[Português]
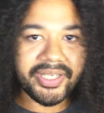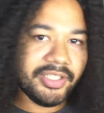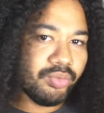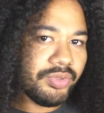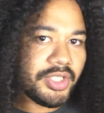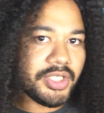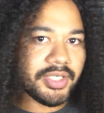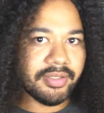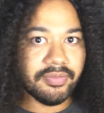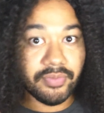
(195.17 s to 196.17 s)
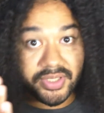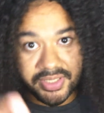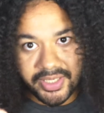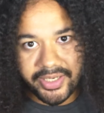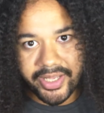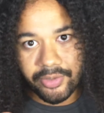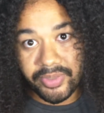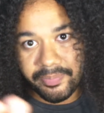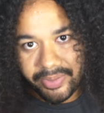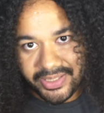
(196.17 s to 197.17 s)
para que um dia, se você criar
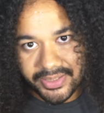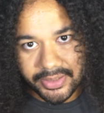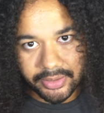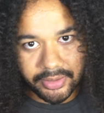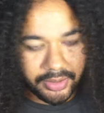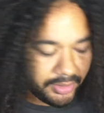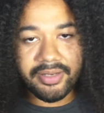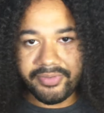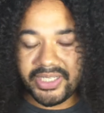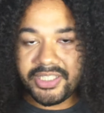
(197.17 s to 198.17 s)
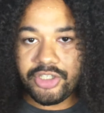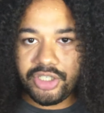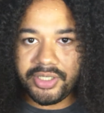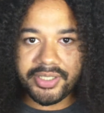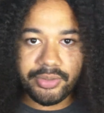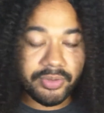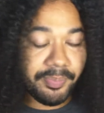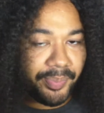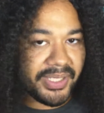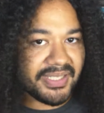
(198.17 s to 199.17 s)
uma empresa, ela vai exigir que a sua
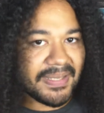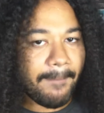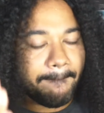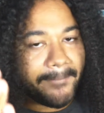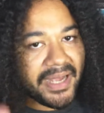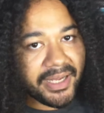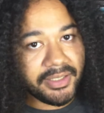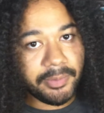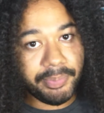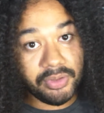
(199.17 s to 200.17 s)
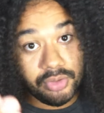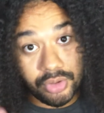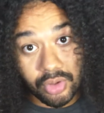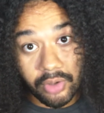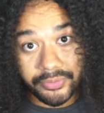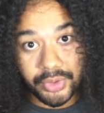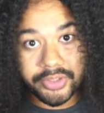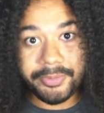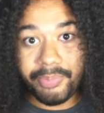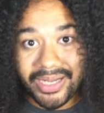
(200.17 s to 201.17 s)
empresa pague pelos
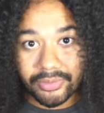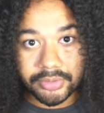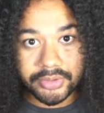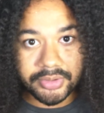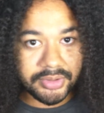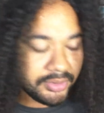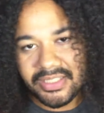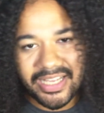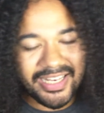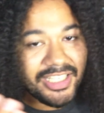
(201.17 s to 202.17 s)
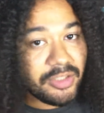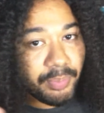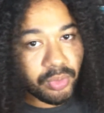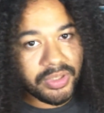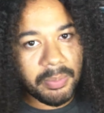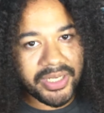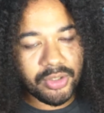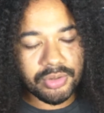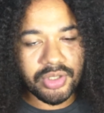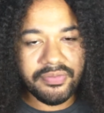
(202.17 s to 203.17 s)
softwares pagos. E é nesse ponto que a
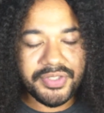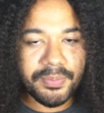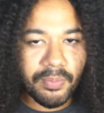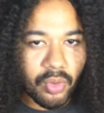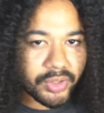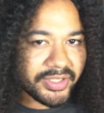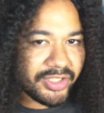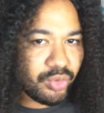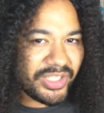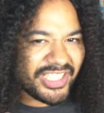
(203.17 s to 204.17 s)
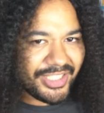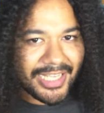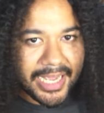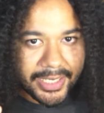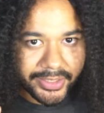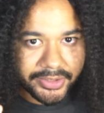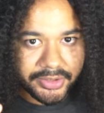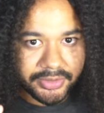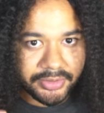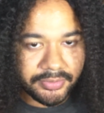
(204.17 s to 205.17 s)
Microsoft mostra suas garras.
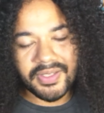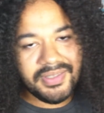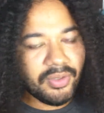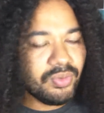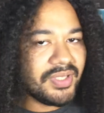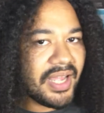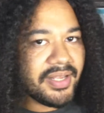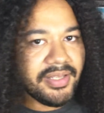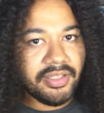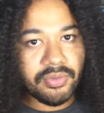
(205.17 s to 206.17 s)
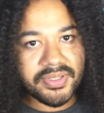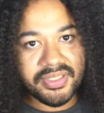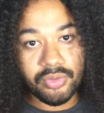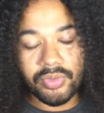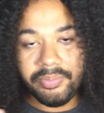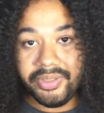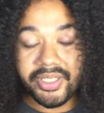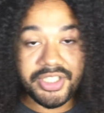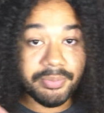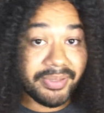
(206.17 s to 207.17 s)
Então, usar Linux em um
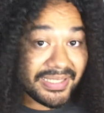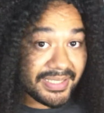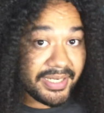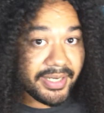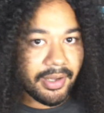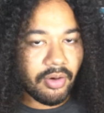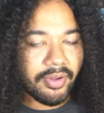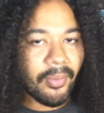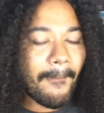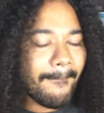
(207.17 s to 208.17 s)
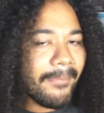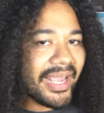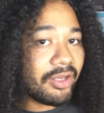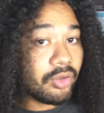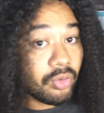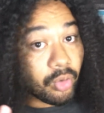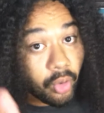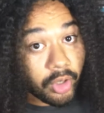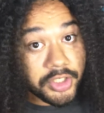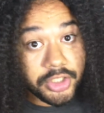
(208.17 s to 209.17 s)
ambiente empresarial é um belo
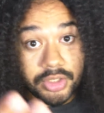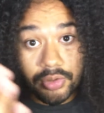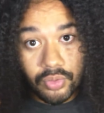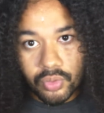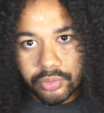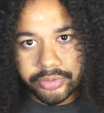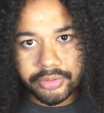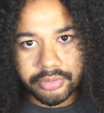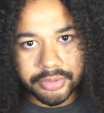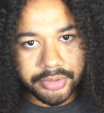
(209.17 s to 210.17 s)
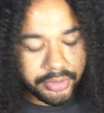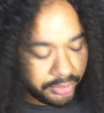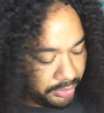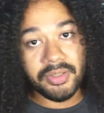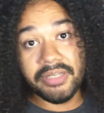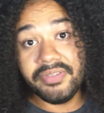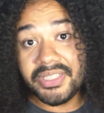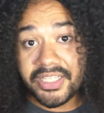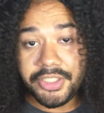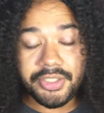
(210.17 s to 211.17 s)
corte de custos e a
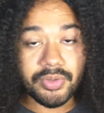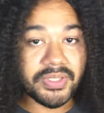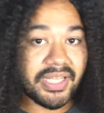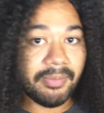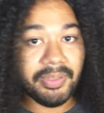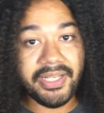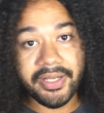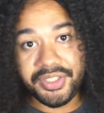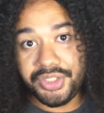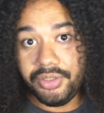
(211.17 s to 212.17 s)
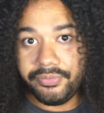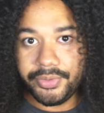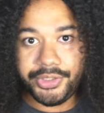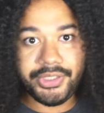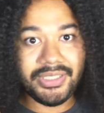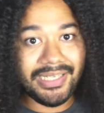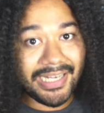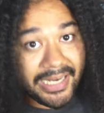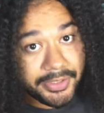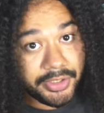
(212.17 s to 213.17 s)
vantagem de usar aplicativos
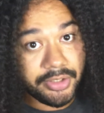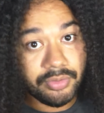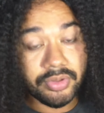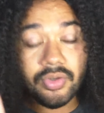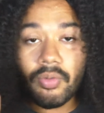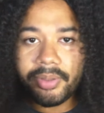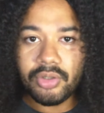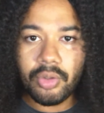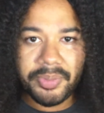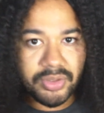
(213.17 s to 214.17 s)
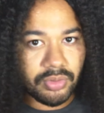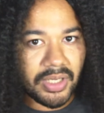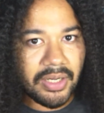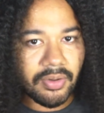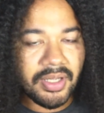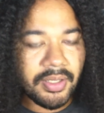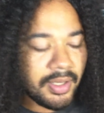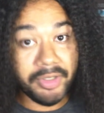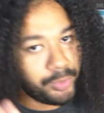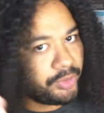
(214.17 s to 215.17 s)
grátis no seu computador pessoal,
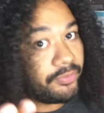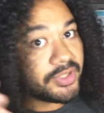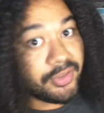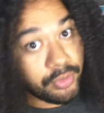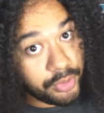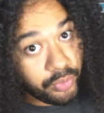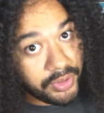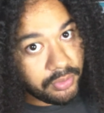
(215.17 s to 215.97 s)
mesmo que você use o